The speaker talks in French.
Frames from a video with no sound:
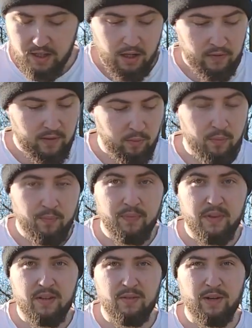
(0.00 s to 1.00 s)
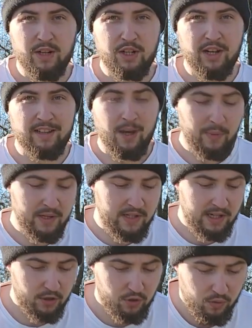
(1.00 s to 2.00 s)
Enfin bon, voilà, j'ai rattrapé le
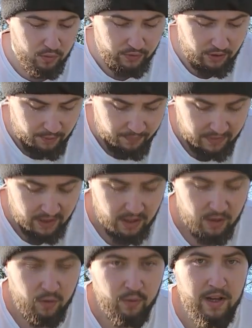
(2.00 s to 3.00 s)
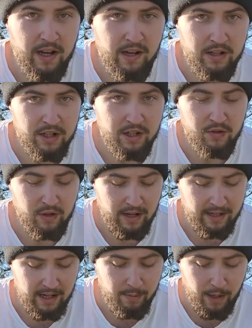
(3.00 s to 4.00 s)
tir, je suis content. On a déjà un, un
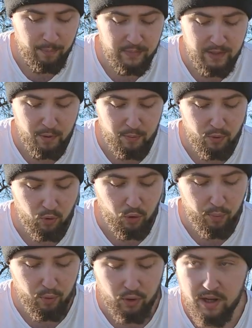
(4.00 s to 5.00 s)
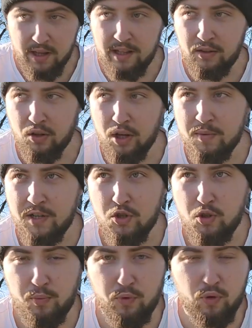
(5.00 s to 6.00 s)
calibre un petit peu plus gros pour un étang comme ça. Je
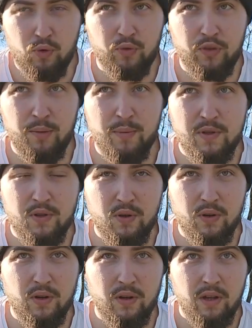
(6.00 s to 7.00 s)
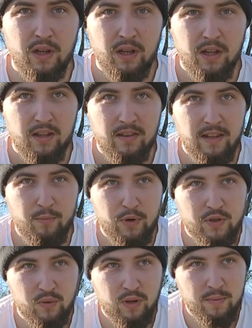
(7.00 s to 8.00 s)
suis plutôt content parce que des
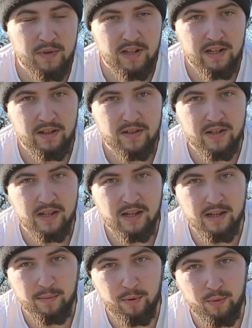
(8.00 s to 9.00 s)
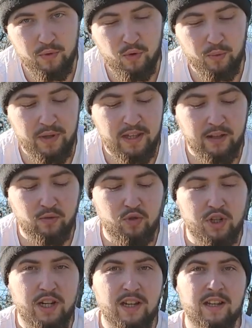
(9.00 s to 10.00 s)
poissons comme ça, c'est un peu plus compliqué à
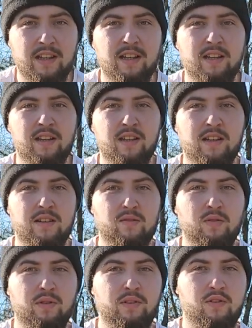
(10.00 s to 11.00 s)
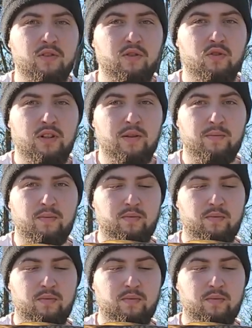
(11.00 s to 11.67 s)
toucher. Hein, parce que là, on est sur une jolie,